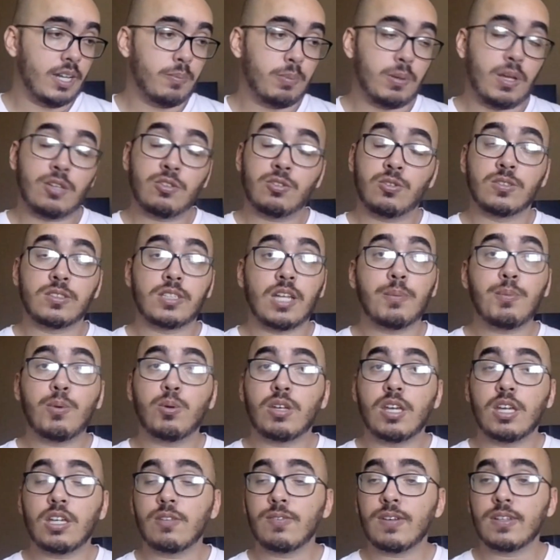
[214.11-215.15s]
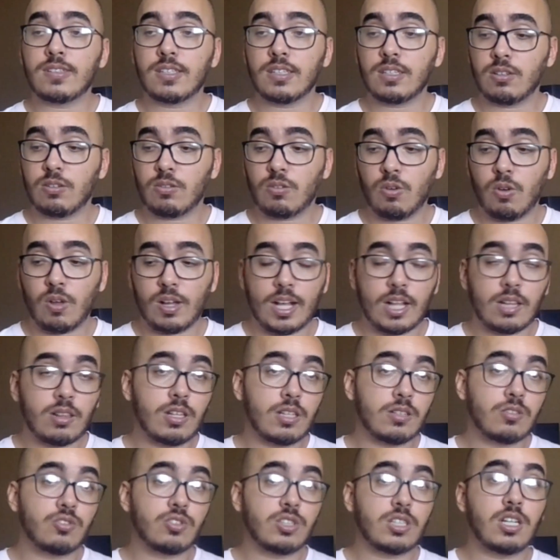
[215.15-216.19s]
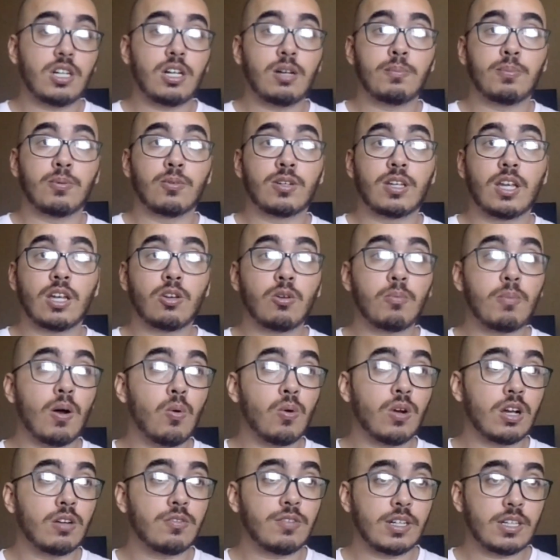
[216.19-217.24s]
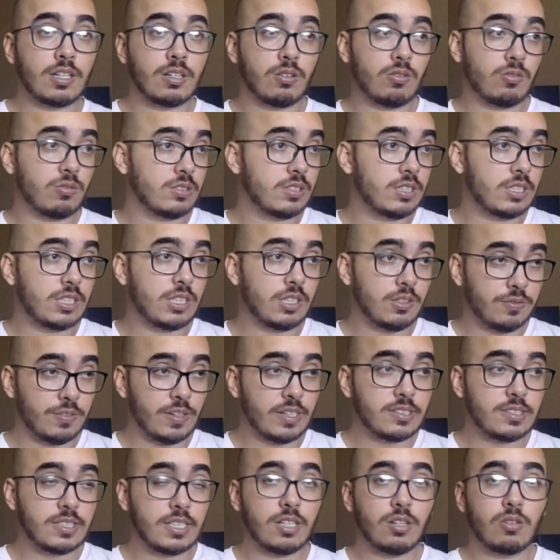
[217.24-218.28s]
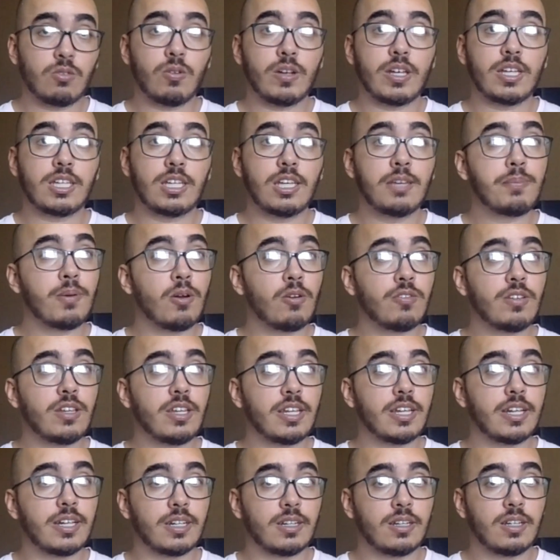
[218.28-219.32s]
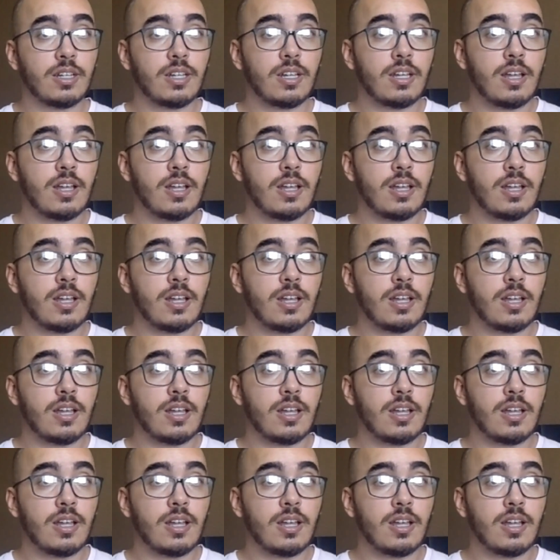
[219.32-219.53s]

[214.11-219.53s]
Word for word: Porque a gente não sabe o que, que vai ser colocado dentro de campo, o que, que o Barroca vai conseguir fazer com a equipe alvinegra.